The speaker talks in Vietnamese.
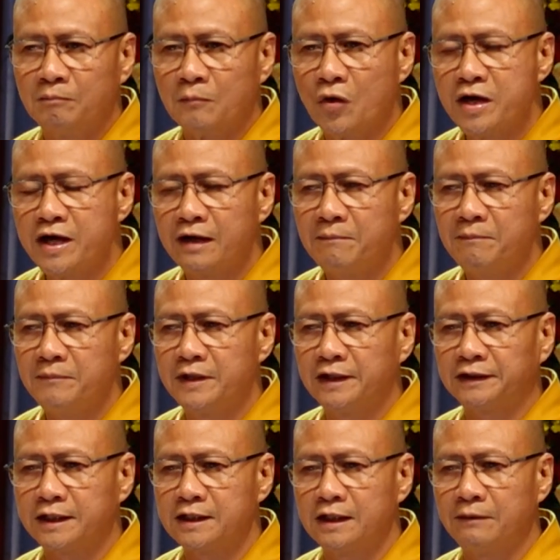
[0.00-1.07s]
4 à, năm để
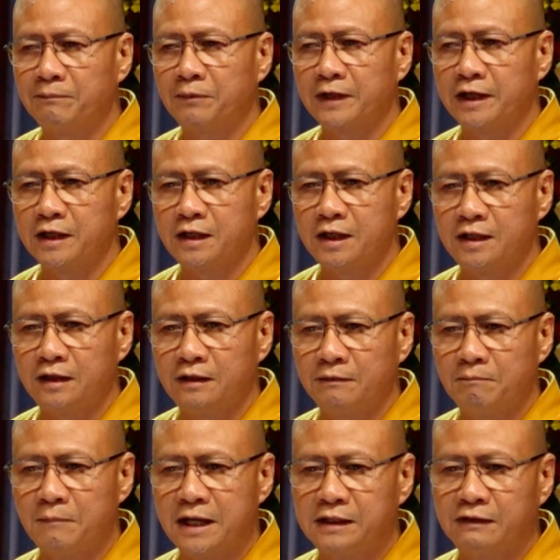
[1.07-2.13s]
thành lập cái à,
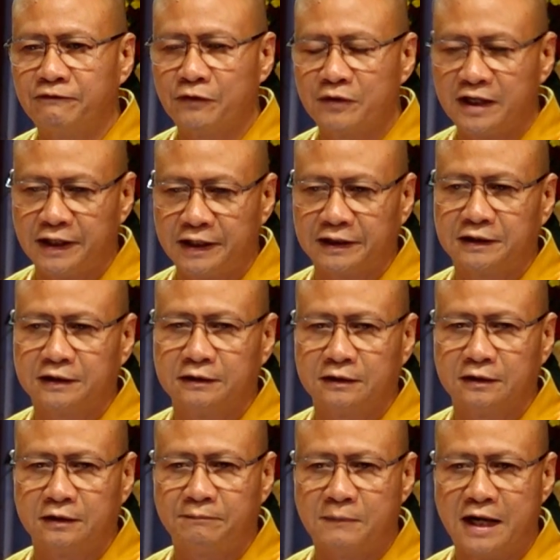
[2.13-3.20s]
ban điều phối này thì
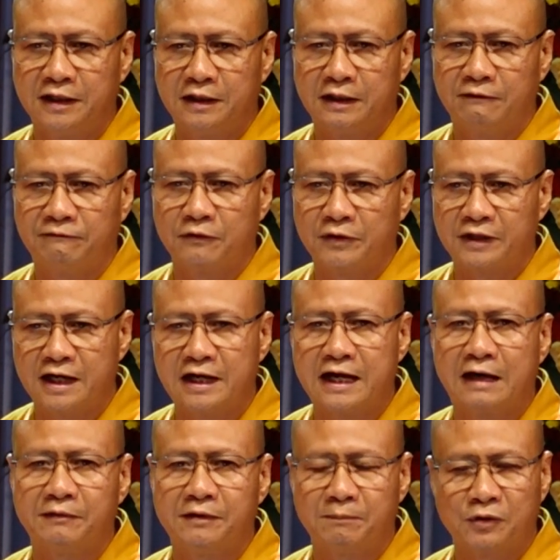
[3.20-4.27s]
ở ban điều phối đã
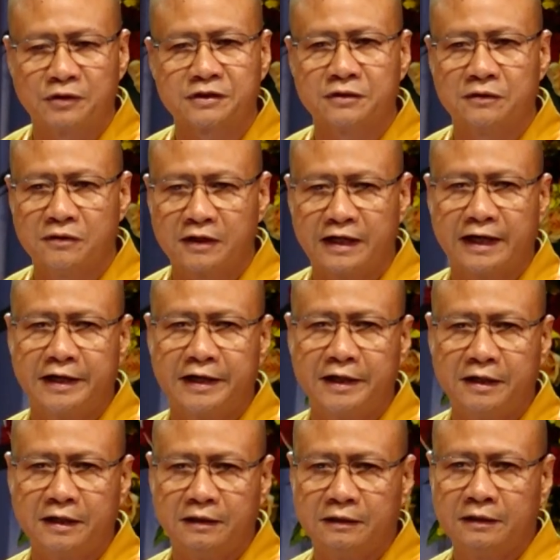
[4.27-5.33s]
làm được một số cái
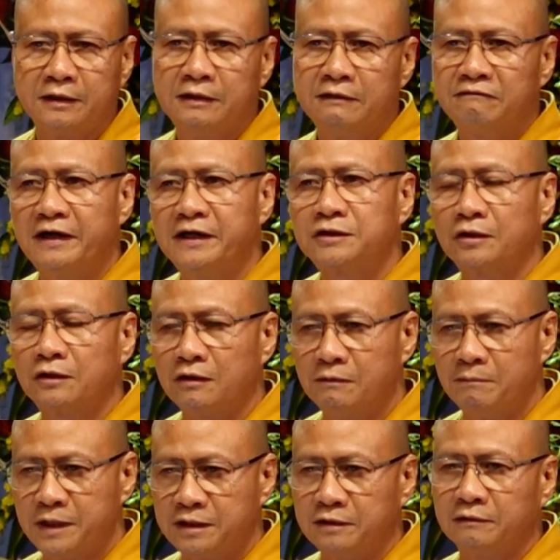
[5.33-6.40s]
vai trò của
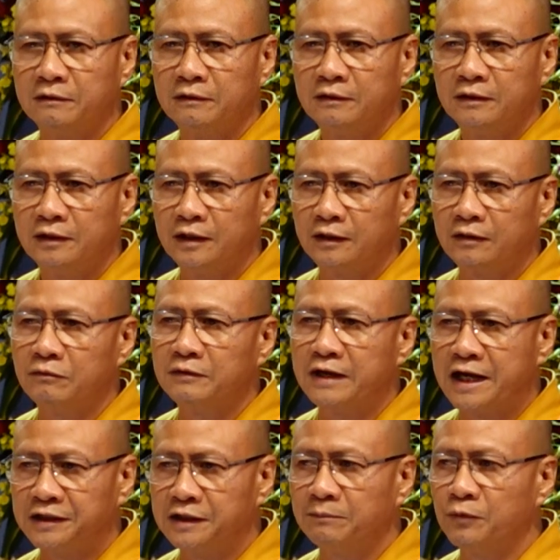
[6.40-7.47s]
mình à, cũng
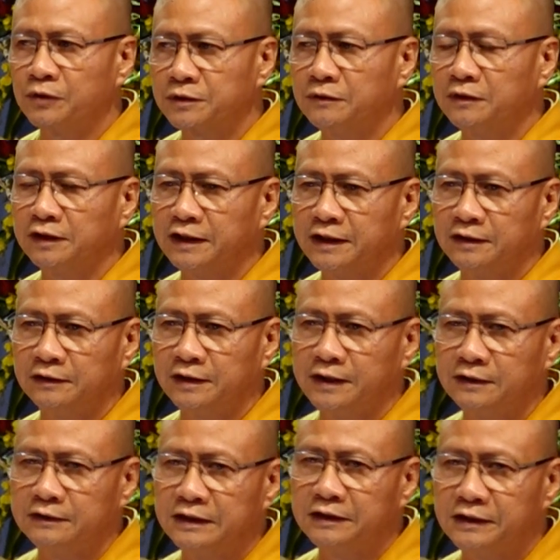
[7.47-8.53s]
đạt được một số cái thành tích
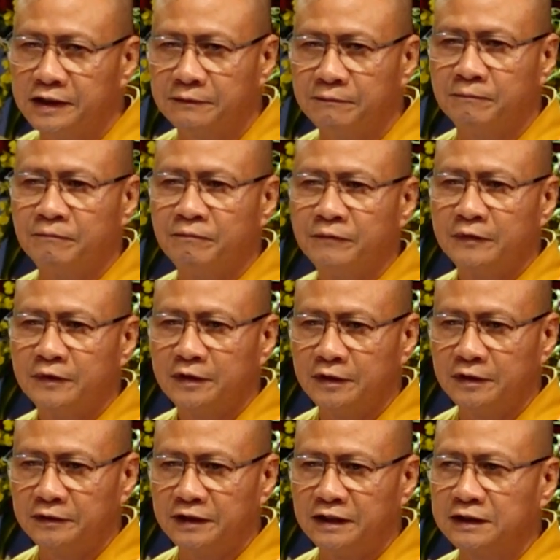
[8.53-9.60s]
nhất định À,
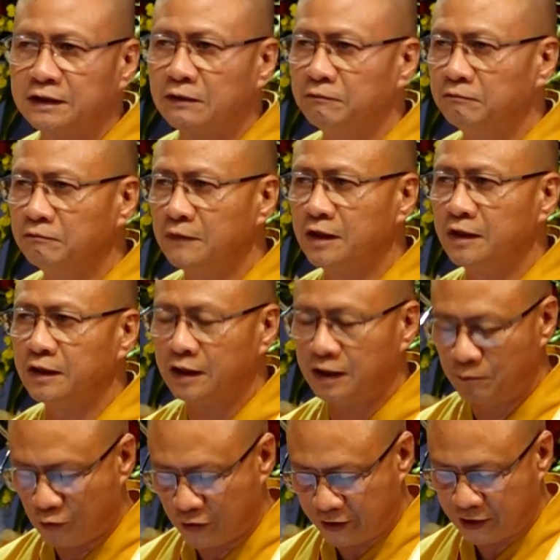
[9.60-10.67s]
thì trong à,
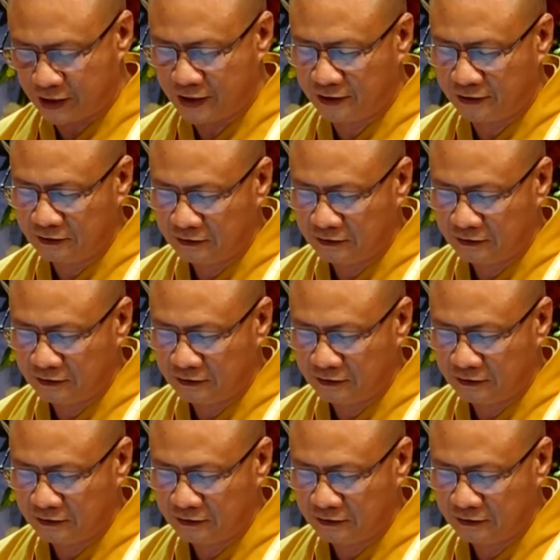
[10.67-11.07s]
cái buổi à,